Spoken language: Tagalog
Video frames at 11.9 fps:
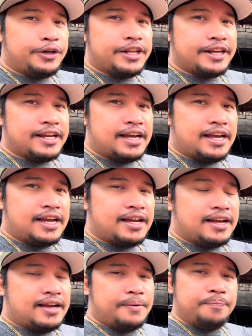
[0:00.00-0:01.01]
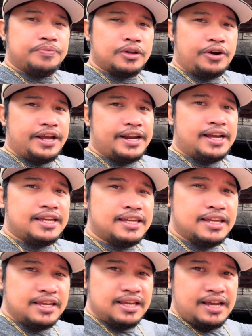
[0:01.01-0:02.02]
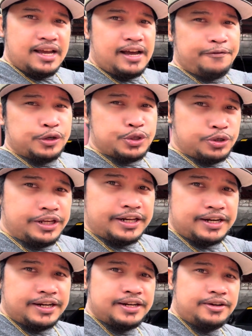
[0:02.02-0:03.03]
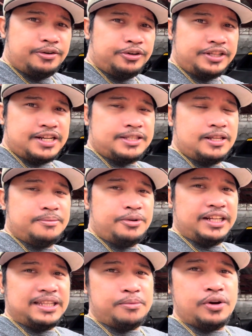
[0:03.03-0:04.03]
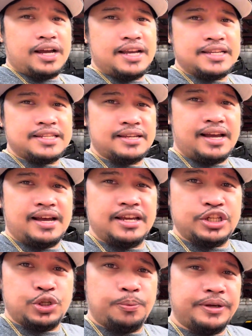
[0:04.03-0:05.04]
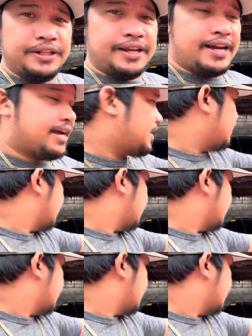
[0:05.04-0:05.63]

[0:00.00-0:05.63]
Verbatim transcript: diri nga kwan ha uh, Fortuner on the mo nakita mo as uh, ah, SUV diha